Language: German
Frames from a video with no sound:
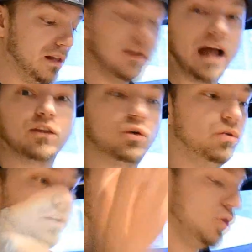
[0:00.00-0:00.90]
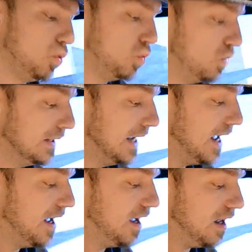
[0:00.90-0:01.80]
ankündigen. Juhu!
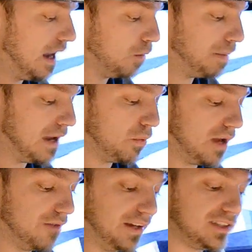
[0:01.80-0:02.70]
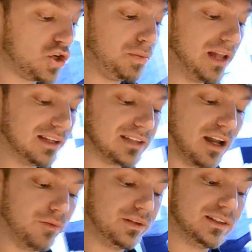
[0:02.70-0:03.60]
Äh, laut BioWare wächst die Spielanzahl
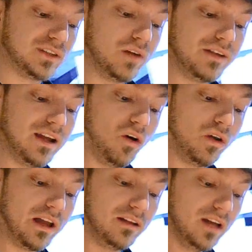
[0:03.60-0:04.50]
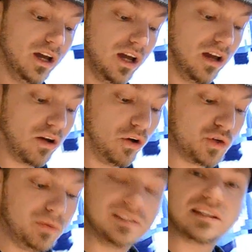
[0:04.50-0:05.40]
auf den Servern der
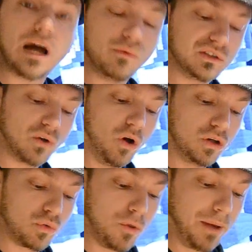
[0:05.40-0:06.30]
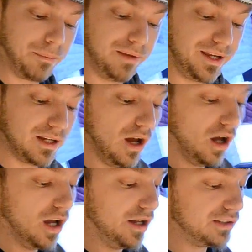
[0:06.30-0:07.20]
Online-Rollenspiel Star Wars Old Republic.
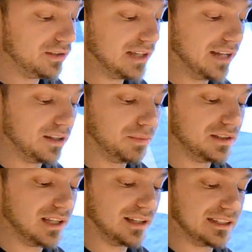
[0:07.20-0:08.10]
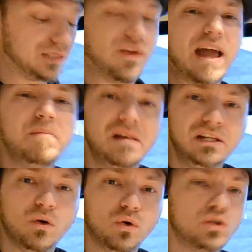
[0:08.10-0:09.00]
Äh, zurzeit gibt es da 2
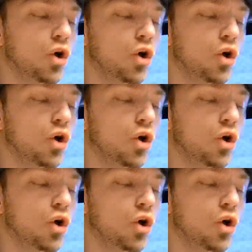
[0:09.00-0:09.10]
Millionen